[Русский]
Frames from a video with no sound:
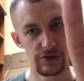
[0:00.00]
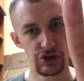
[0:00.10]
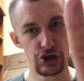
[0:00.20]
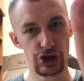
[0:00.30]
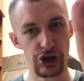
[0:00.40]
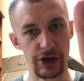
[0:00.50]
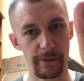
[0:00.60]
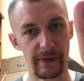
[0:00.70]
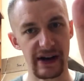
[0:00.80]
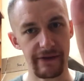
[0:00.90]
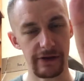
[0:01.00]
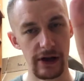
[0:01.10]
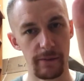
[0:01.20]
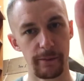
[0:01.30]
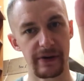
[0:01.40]
четыре
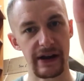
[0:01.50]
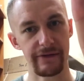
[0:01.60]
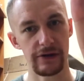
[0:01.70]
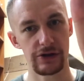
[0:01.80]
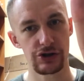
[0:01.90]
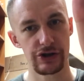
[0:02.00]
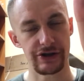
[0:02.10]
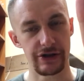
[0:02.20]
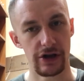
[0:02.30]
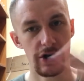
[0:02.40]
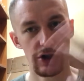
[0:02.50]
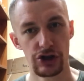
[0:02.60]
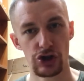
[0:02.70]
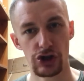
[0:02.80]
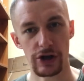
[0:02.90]
правила правильной жизни.
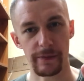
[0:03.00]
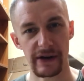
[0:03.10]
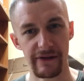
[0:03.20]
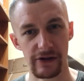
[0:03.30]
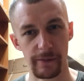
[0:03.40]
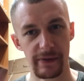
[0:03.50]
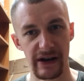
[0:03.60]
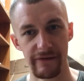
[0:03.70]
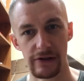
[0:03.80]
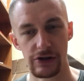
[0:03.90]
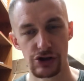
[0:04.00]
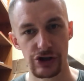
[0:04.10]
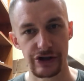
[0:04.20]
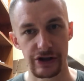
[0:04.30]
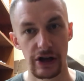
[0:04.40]
Четыре правила правильной
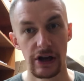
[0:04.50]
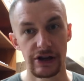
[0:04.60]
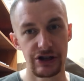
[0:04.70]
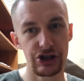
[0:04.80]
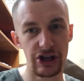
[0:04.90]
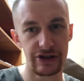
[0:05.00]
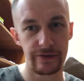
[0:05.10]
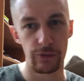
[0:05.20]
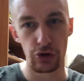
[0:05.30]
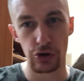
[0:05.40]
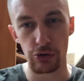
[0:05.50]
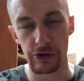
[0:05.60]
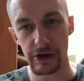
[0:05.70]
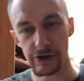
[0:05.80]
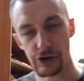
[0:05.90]
жизни. Сейчас, мой друг,
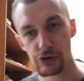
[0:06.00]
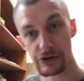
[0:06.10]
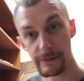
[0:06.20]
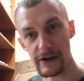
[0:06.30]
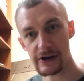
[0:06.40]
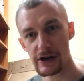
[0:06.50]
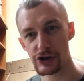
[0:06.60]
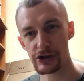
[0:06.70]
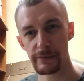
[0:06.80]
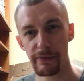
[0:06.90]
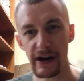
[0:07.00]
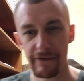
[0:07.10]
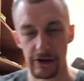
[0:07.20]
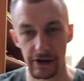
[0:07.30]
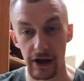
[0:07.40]
я расскажу тебе, как жить
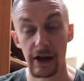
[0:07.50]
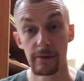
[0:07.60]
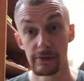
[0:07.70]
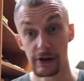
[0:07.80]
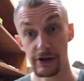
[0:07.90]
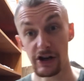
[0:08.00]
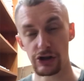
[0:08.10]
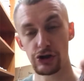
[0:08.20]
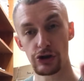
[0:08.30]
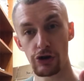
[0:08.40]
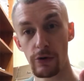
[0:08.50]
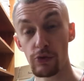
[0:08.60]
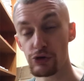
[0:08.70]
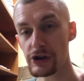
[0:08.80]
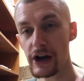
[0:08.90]
правильно, благодаря четырем
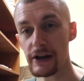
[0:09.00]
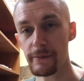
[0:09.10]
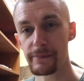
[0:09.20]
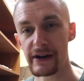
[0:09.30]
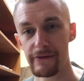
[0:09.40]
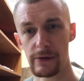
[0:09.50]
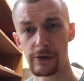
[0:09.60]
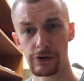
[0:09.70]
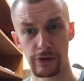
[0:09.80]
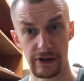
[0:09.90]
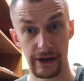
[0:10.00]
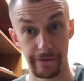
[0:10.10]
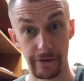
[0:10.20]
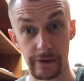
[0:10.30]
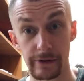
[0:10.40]
уникальным правилам, которые я
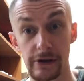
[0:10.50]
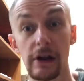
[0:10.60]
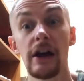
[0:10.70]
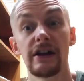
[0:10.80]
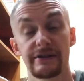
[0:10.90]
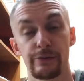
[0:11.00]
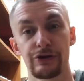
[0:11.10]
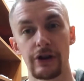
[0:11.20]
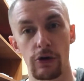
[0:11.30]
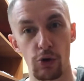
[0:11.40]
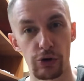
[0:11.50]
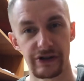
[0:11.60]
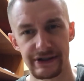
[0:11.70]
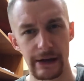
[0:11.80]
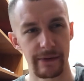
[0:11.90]
выработал спустя годы
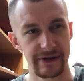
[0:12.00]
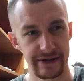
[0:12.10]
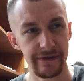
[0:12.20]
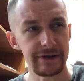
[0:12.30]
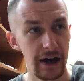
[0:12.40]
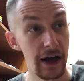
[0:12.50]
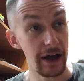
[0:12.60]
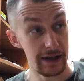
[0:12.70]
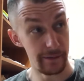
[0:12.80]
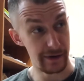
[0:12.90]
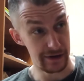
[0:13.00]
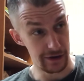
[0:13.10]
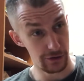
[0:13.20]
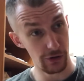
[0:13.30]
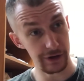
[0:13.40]
саморазвития и пройдя
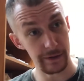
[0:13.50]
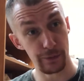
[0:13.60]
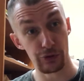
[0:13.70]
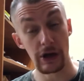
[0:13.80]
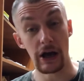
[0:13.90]
долгий путь